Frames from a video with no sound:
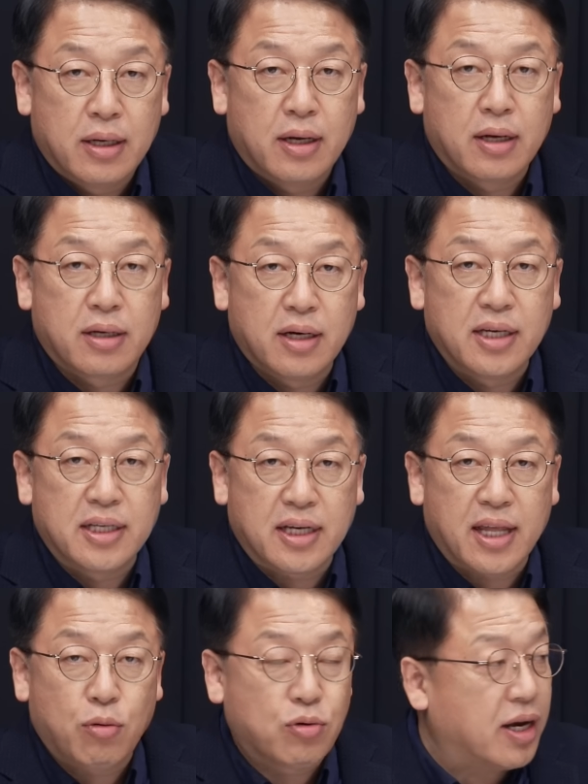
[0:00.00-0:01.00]
어, 그
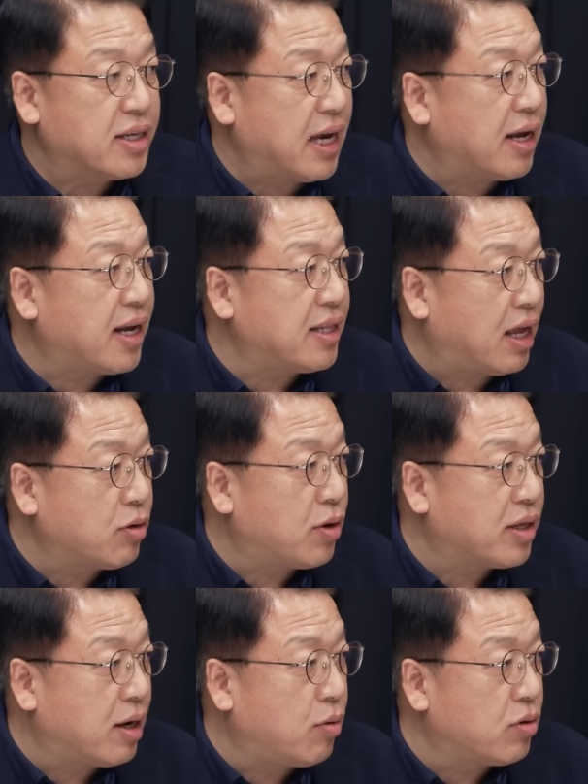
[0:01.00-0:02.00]
이전에 우리가 잠깐 나눠야
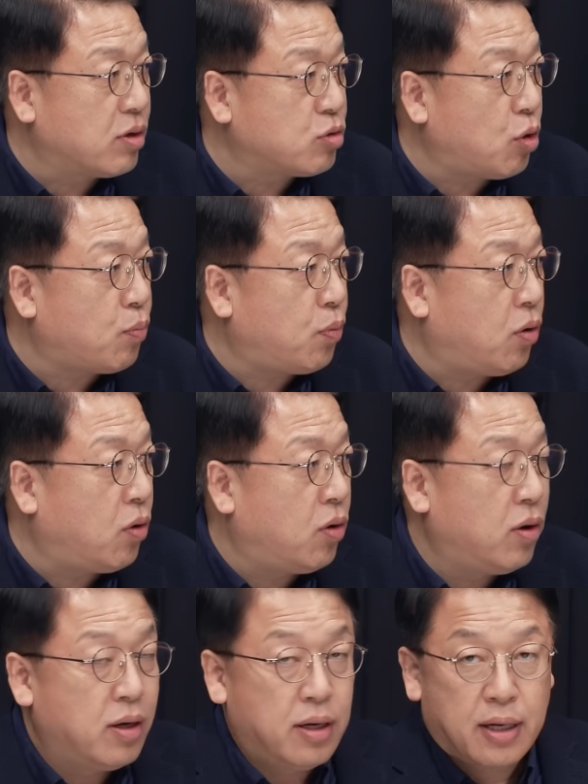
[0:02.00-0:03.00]
될 오늘 속보
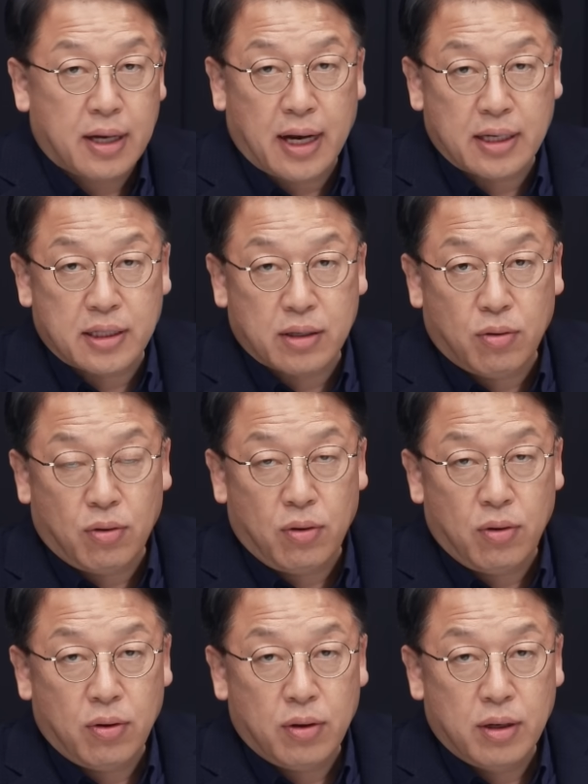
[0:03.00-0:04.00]
음.
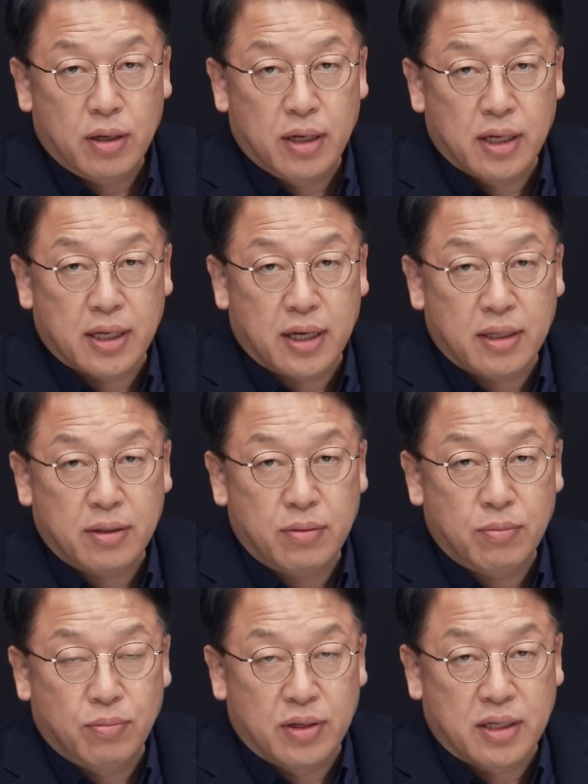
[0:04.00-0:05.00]
가지고 의견
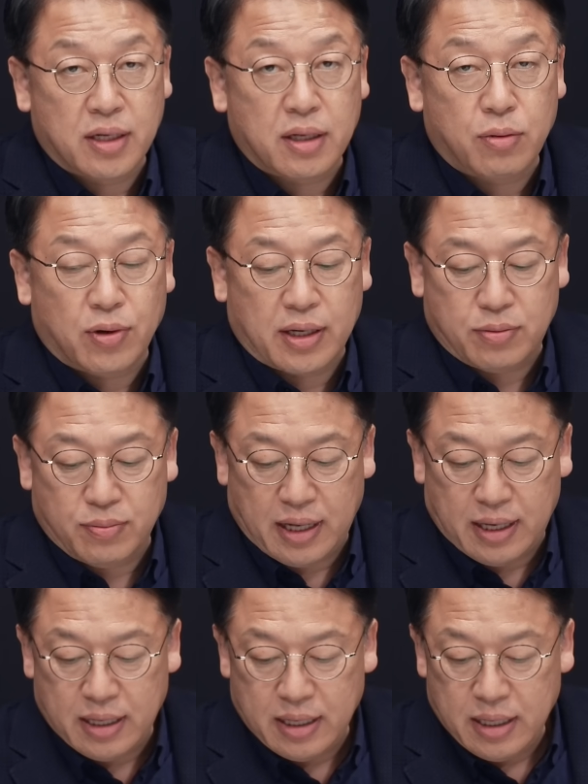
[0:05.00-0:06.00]
먼저 들어보겠습니다.